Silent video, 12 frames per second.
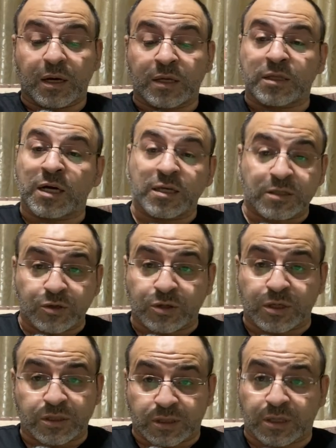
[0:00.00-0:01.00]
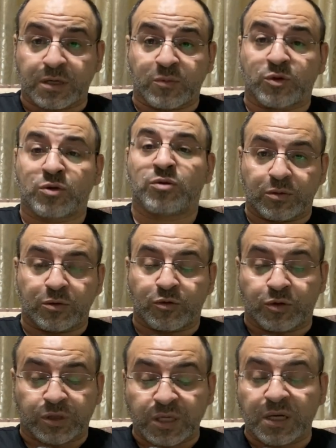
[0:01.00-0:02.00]
التخصص اللي استغربته
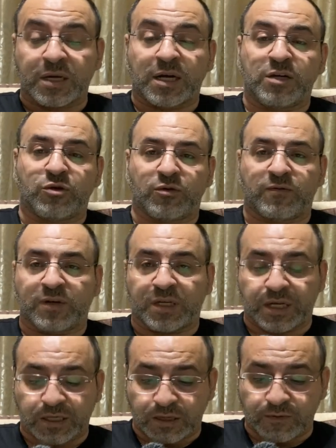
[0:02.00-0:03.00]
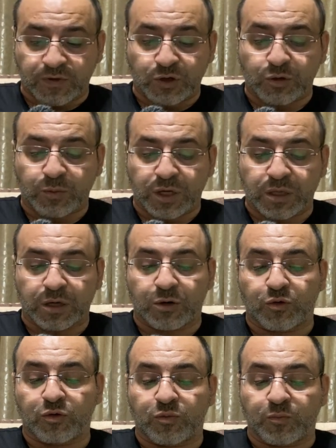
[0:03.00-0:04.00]
وقلت لك عنه في نهايه الفيديو الماضي اللي
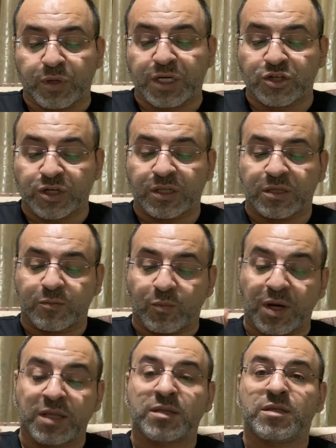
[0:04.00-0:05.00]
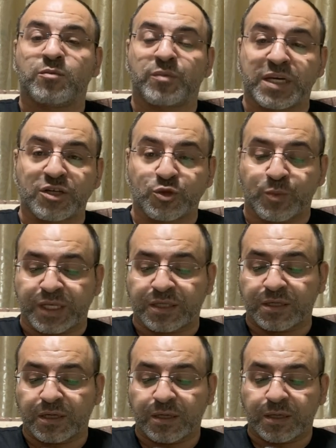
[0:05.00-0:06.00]
هو بيشنت بلاد
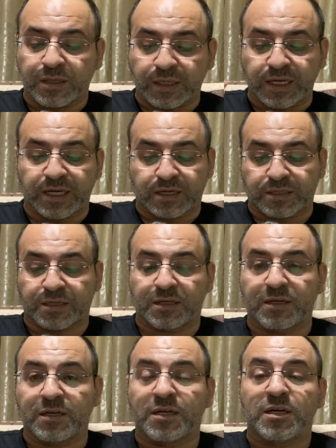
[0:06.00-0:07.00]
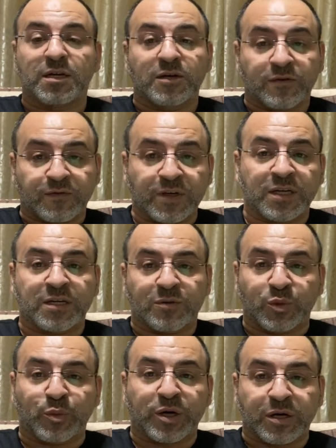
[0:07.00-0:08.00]
مانجمنت نيرس في
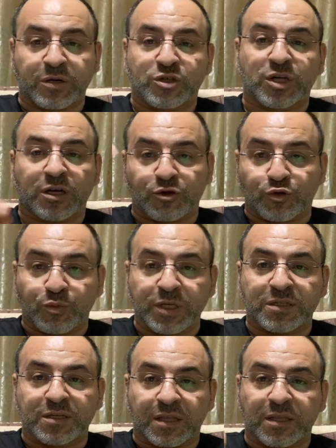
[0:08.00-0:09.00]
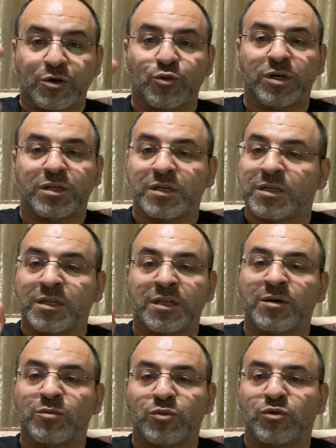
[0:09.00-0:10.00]
ممرض شغلته بس يعطيك وحده
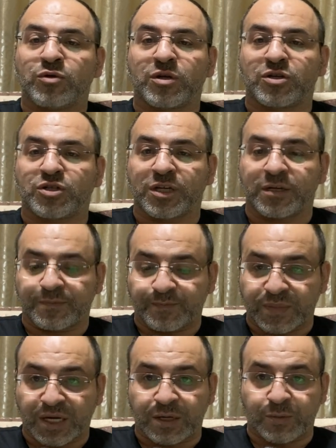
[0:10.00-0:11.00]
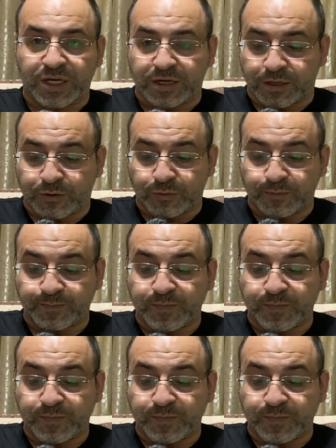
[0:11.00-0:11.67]
الدم ويرجع على مكانه